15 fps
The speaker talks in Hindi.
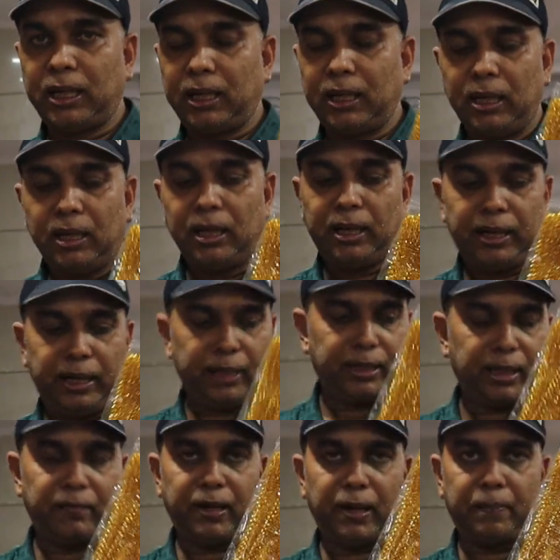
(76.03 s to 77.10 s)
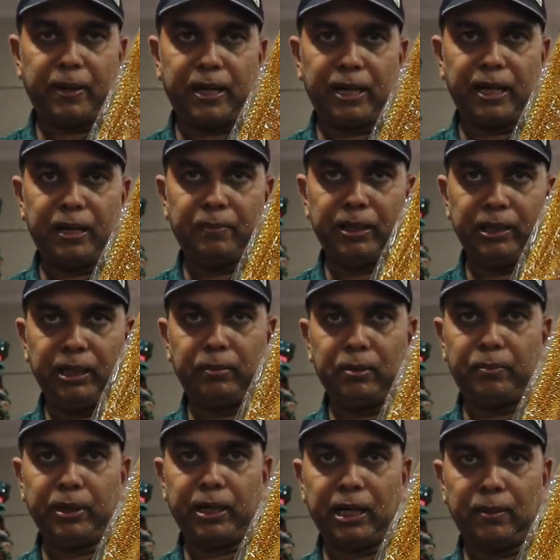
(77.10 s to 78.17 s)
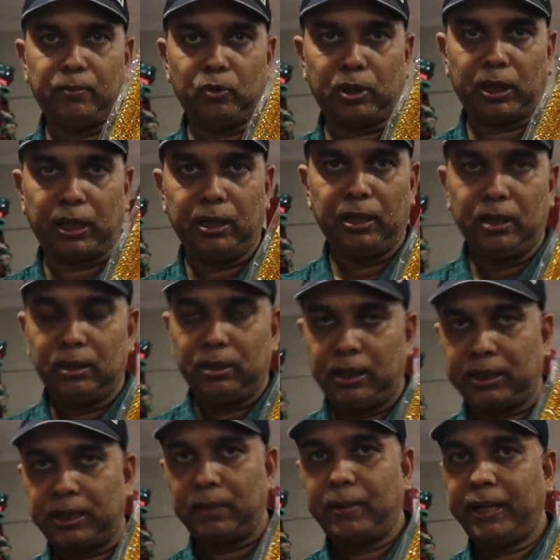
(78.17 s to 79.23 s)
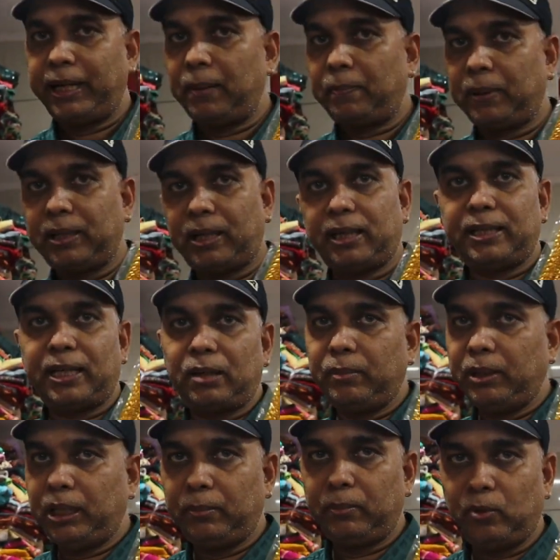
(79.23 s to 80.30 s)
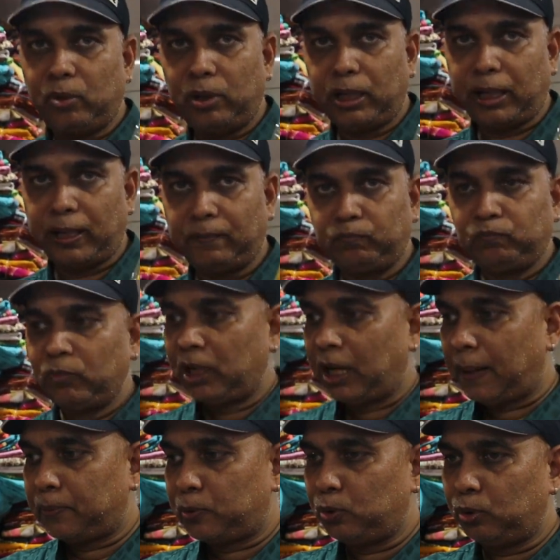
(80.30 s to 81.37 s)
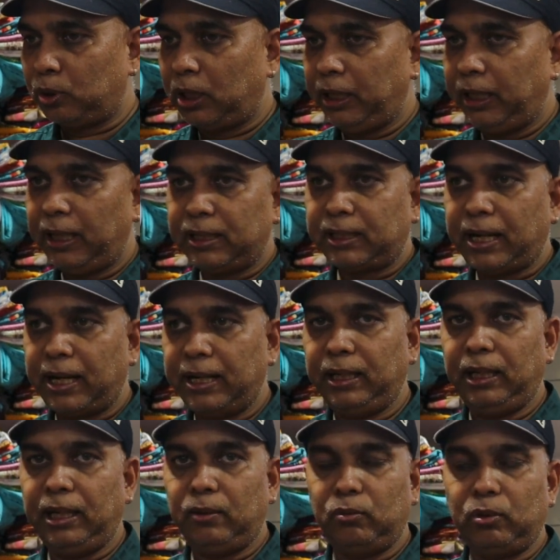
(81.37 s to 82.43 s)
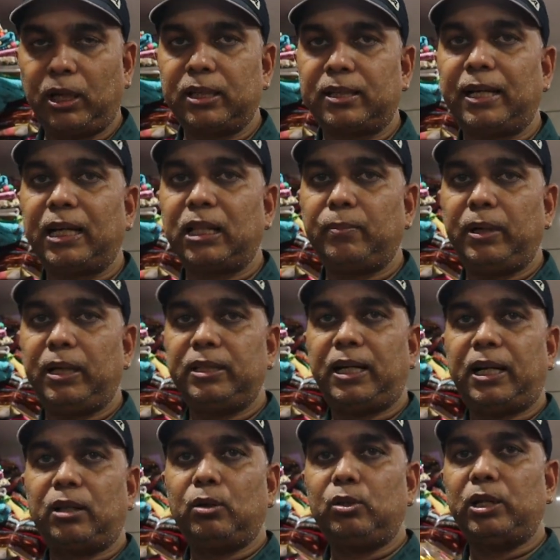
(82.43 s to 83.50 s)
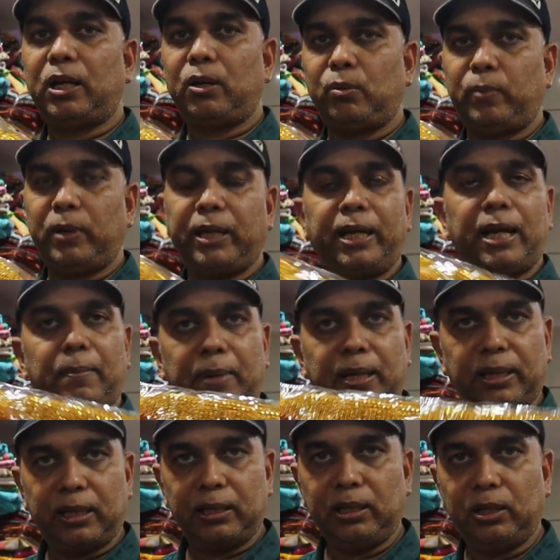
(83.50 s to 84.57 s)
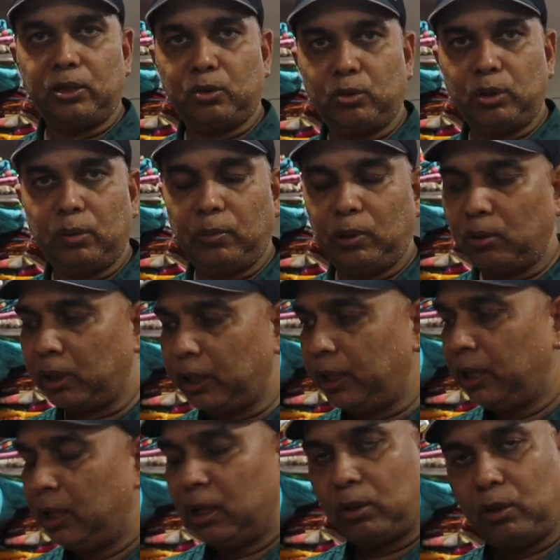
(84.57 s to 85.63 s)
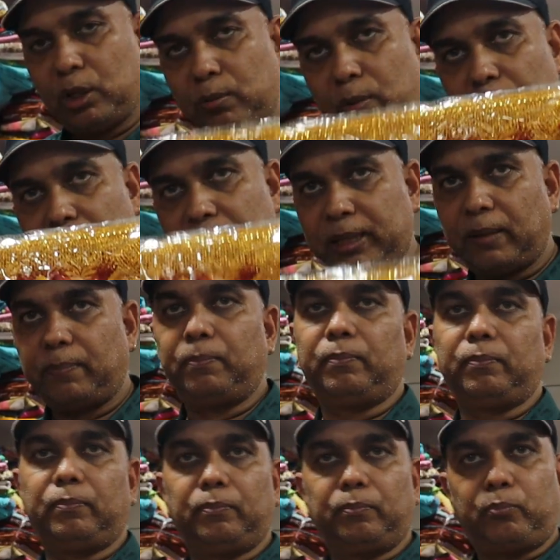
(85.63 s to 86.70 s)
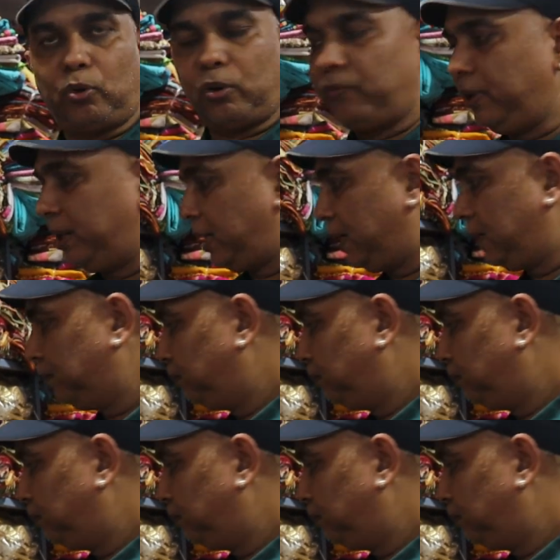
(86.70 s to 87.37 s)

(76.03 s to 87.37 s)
है हर हर ऐसा व्यापार है मंडी में भी काम होता है जैसे हमारे यहाँ पंद्रह हज़ार मिनिमम ऑर्डर है आप सूट लिए साड़ी लिए उनके साथ में हज़ार दो हज़ार रुपए की आप माता जी की चुन्नी लोगे तो इसमें भी अच्छा प्रॉफिट है